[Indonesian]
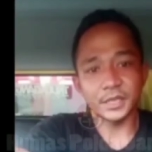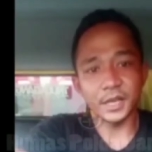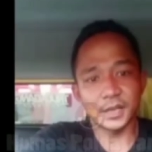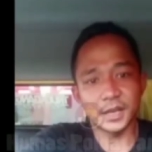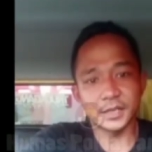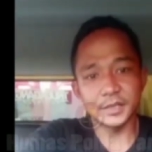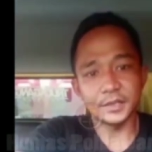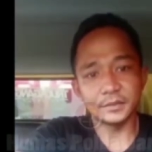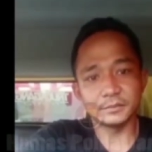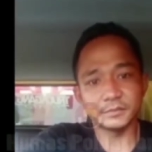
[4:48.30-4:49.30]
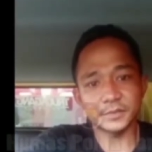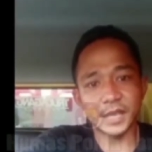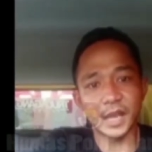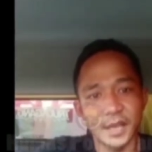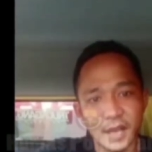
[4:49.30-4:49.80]
kemarin
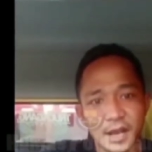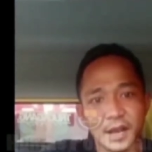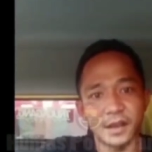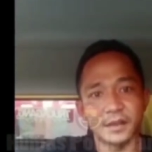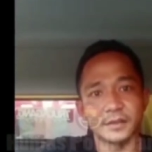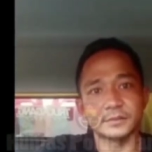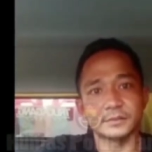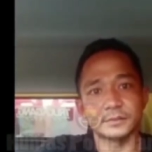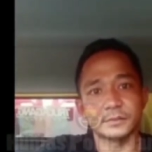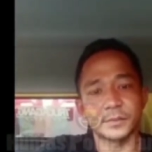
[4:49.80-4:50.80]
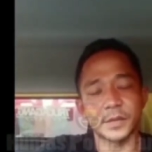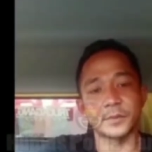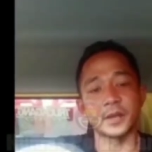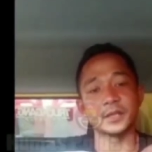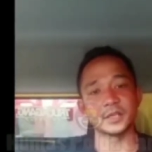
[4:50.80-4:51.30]
jadi sekali
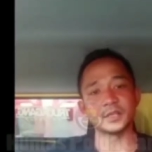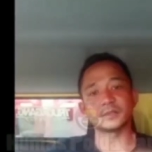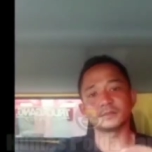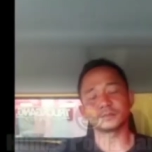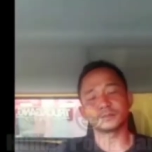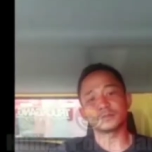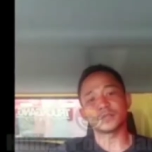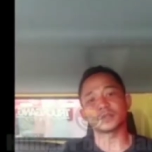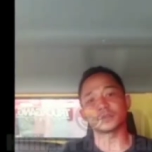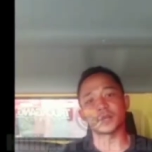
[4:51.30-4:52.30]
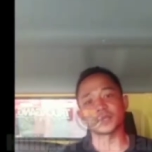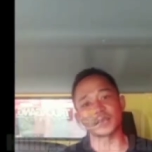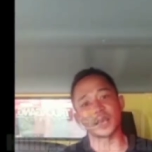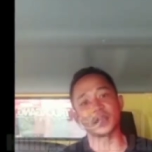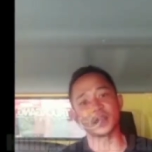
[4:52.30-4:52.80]
lagi saya
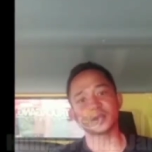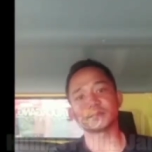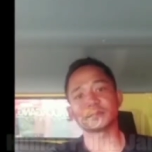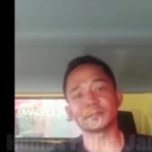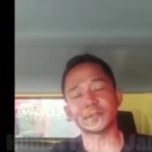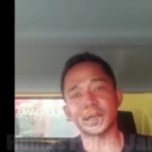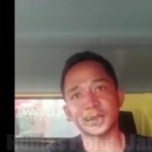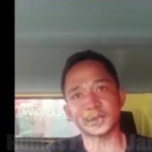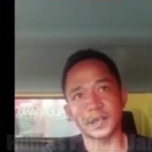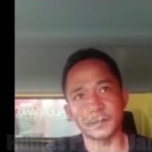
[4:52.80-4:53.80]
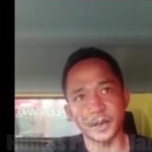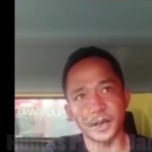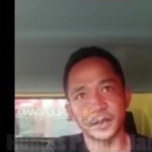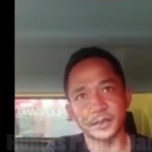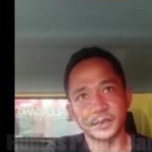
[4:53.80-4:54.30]
pribadi
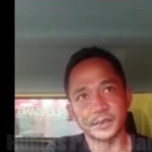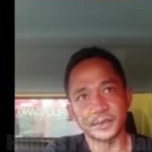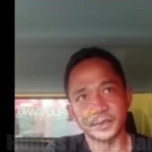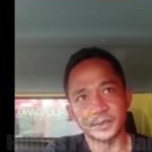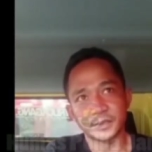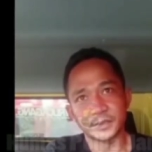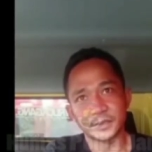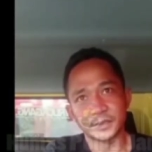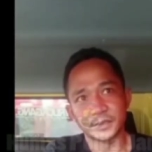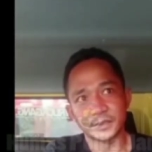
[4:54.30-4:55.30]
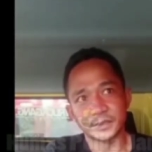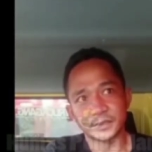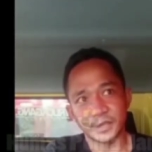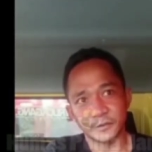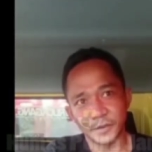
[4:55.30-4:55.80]
dan teman saya
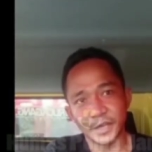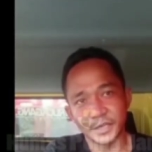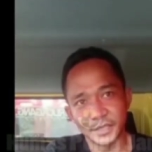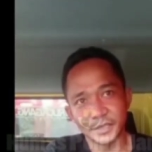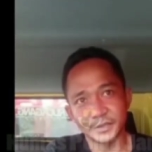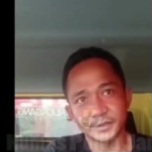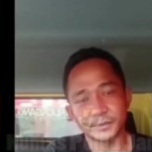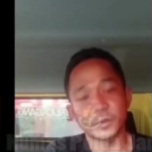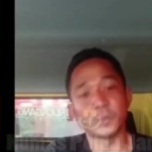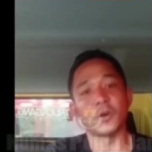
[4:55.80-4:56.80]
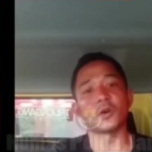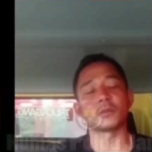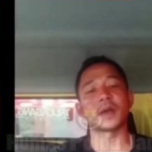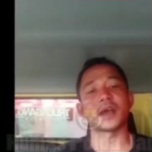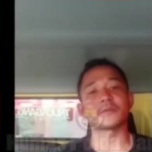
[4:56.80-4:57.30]
atas nama
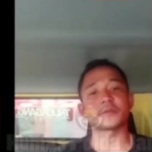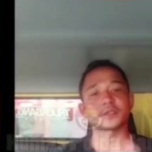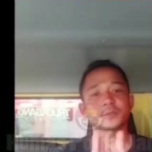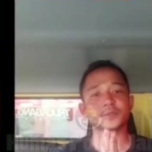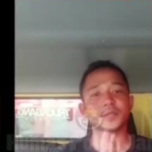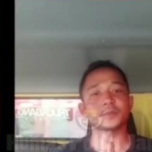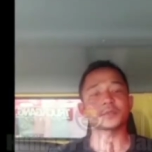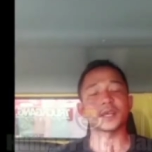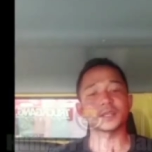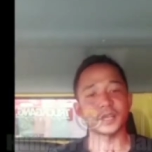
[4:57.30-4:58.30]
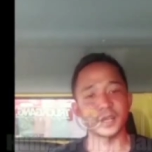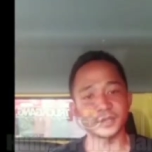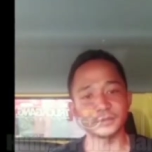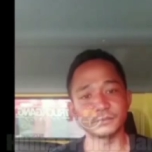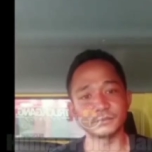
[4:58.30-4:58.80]
Safei
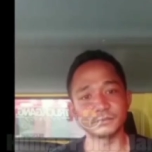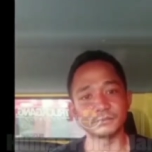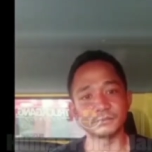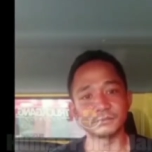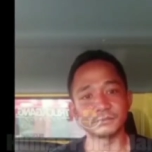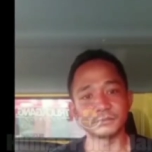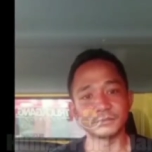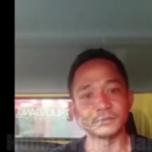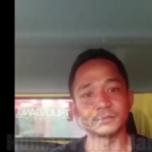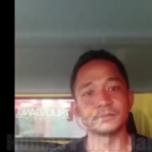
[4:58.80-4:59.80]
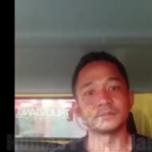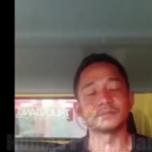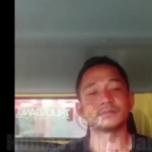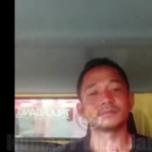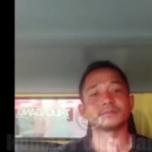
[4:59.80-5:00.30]
memohon maaf yang
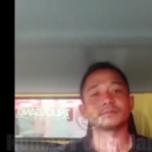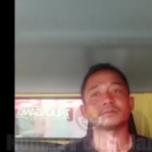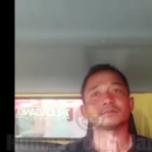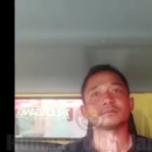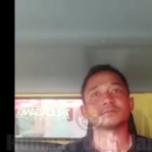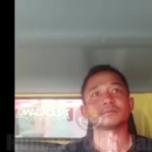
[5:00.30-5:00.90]
sebesar-besarnya